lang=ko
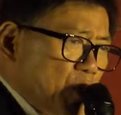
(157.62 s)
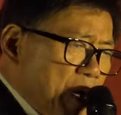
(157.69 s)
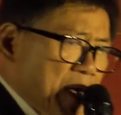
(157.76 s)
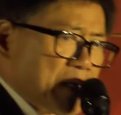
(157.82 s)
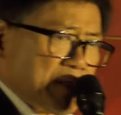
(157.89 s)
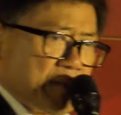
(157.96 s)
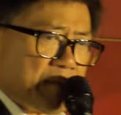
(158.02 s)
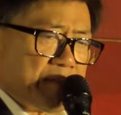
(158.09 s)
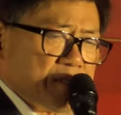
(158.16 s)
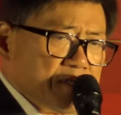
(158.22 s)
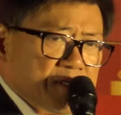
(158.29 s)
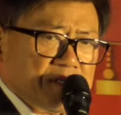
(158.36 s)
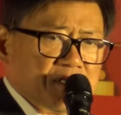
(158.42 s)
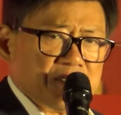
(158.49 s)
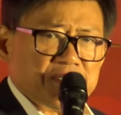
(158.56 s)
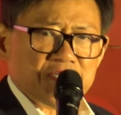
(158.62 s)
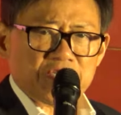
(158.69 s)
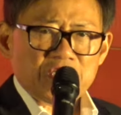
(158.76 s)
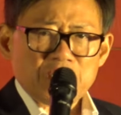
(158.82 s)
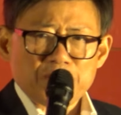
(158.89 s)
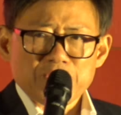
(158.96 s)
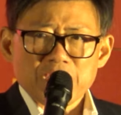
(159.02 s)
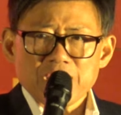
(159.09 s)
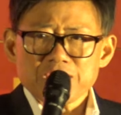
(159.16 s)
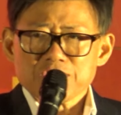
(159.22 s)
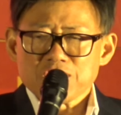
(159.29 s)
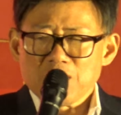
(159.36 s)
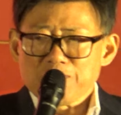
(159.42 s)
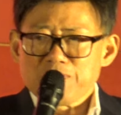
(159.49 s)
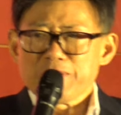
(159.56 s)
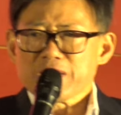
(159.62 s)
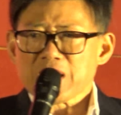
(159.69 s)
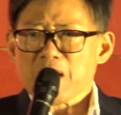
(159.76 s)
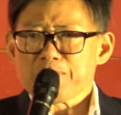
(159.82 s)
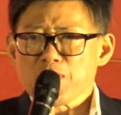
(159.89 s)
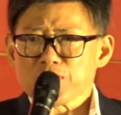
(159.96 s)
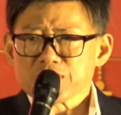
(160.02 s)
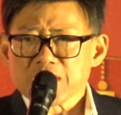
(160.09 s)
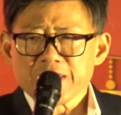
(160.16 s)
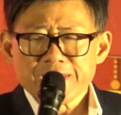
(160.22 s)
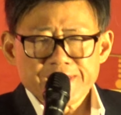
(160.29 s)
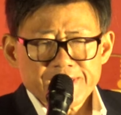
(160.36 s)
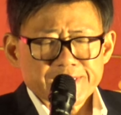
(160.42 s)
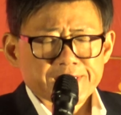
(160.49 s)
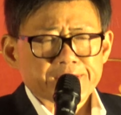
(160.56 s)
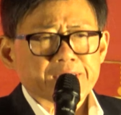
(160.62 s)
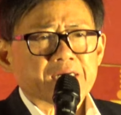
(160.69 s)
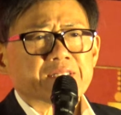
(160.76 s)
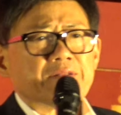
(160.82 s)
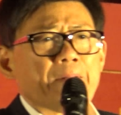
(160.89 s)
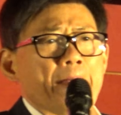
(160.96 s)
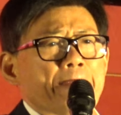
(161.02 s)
여왕 이미자는 슬픔의 대명사 그러니까